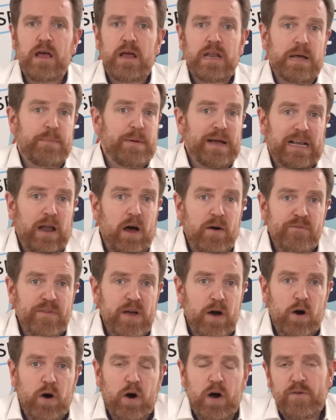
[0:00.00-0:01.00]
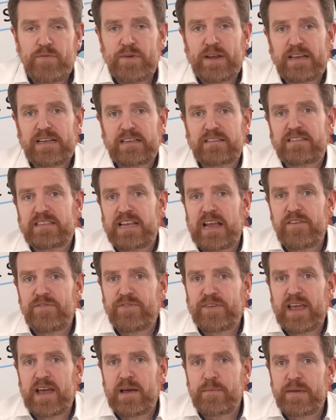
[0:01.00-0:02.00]
Dabei glauben wir auch häufig, dass
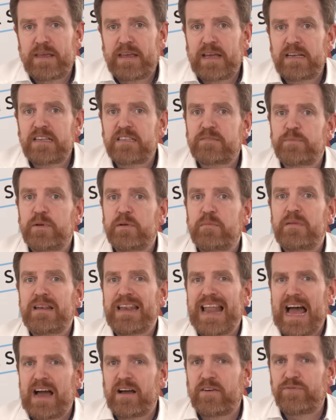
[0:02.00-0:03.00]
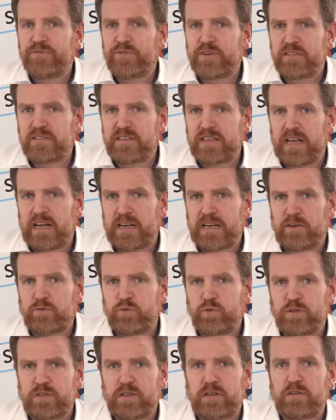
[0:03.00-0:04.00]
Self-Care-Mechanismen langfristiger
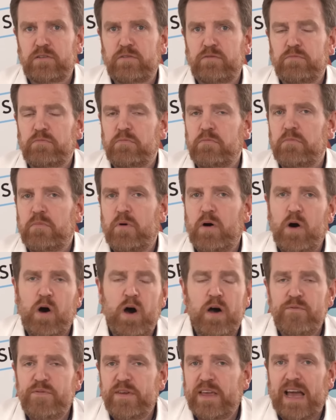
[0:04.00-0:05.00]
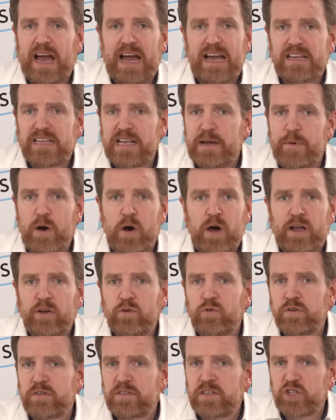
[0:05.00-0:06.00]
Natur sind. Häufig reicht aber auch ein
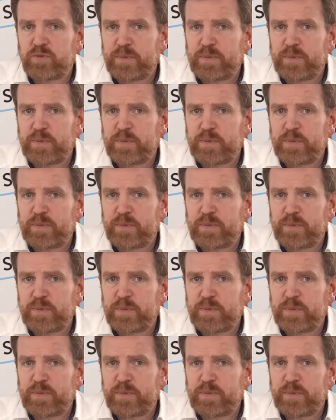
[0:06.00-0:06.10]
kurzer